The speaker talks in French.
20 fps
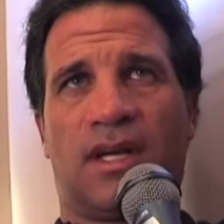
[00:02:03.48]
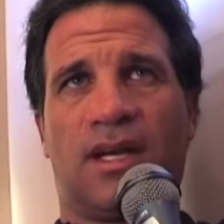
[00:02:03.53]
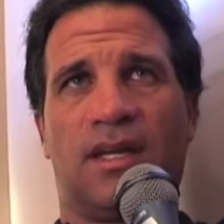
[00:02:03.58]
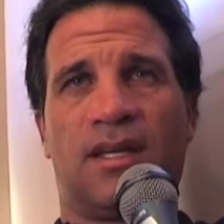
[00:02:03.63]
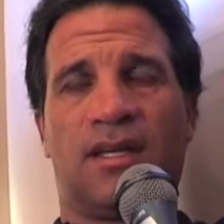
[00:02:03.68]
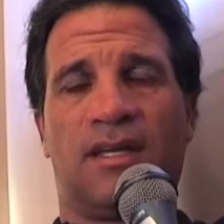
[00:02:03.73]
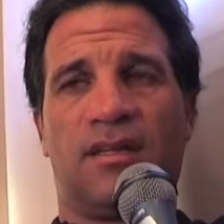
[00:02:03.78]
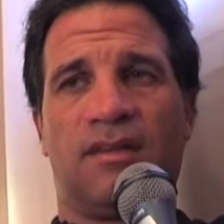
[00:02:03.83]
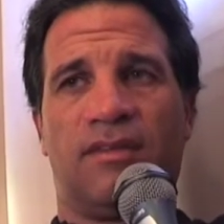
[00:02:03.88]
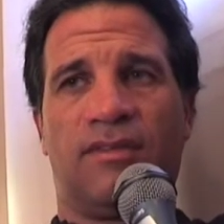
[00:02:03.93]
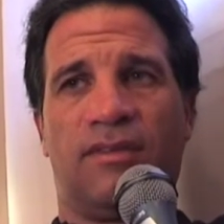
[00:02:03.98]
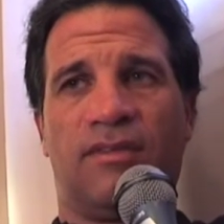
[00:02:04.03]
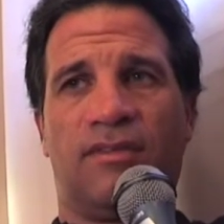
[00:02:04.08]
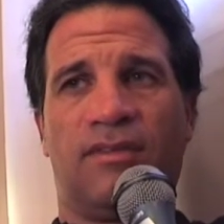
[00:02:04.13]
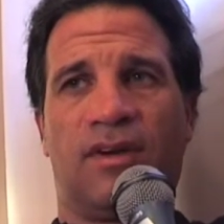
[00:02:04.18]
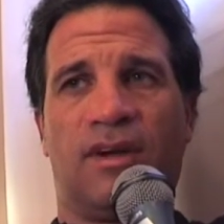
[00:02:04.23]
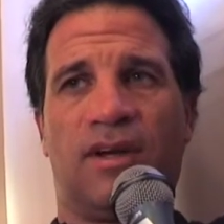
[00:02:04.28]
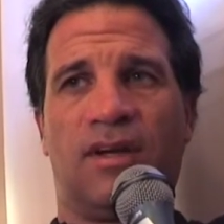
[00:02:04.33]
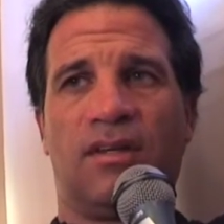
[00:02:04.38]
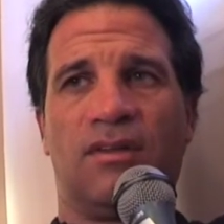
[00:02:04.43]
le ranking de
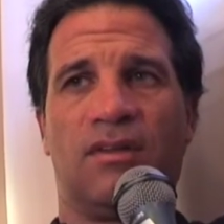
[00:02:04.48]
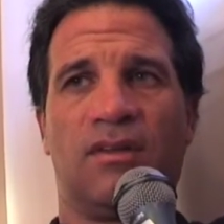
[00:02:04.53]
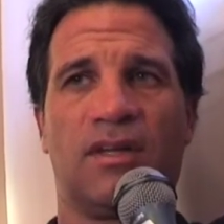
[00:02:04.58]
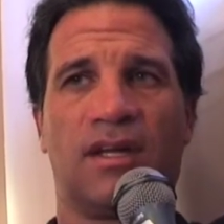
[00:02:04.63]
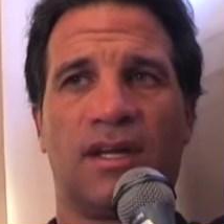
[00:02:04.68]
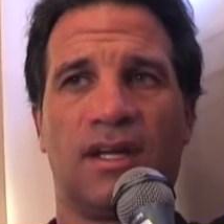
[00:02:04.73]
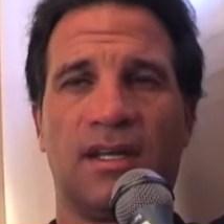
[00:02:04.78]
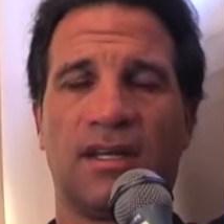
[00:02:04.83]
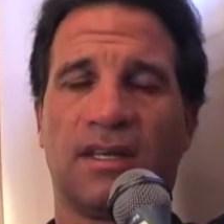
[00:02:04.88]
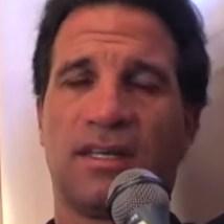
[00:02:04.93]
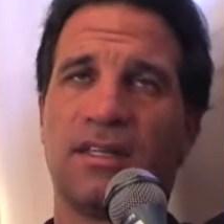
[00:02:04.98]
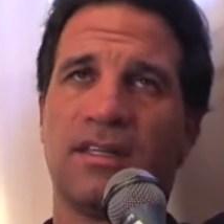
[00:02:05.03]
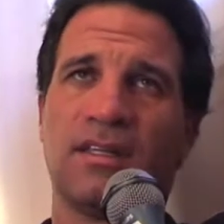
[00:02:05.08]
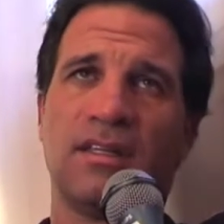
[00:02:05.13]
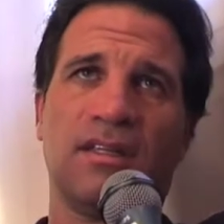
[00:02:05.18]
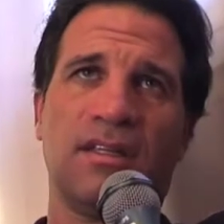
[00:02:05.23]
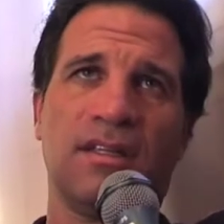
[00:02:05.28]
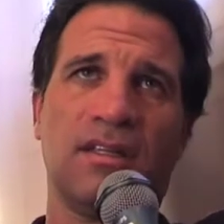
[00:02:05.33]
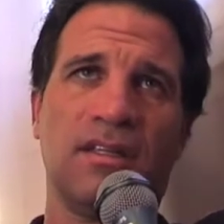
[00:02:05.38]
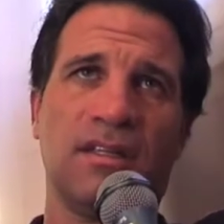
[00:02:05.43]
FIFA et dans le ranking
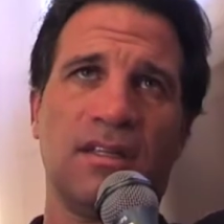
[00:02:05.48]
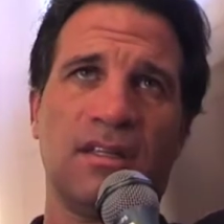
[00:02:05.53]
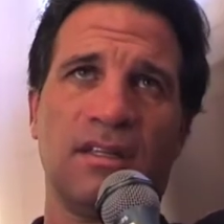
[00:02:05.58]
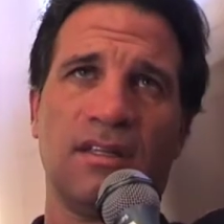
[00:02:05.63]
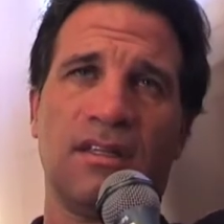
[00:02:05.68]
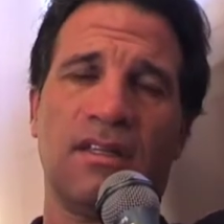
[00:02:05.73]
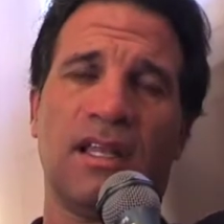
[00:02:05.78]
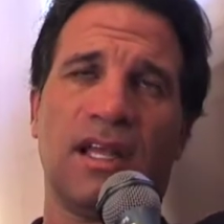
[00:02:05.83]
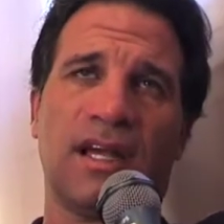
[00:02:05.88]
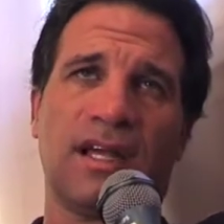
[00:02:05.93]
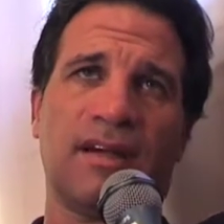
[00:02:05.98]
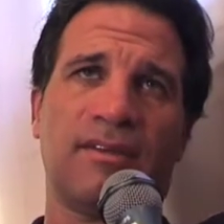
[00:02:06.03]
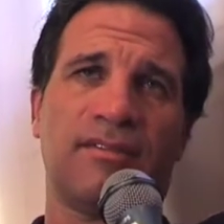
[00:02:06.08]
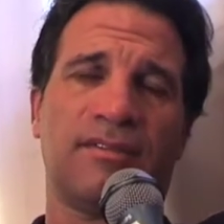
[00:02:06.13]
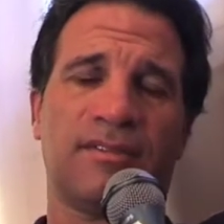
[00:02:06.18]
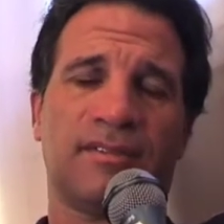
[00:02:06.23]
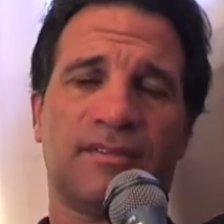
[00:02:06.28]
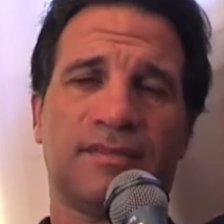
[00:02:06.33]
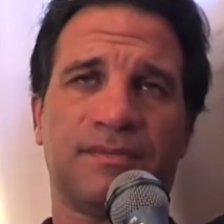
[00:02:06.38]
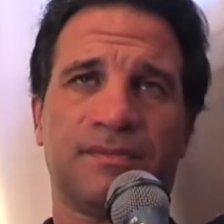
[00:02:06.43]
de la
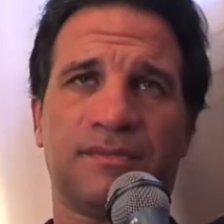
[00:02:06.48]
CAF.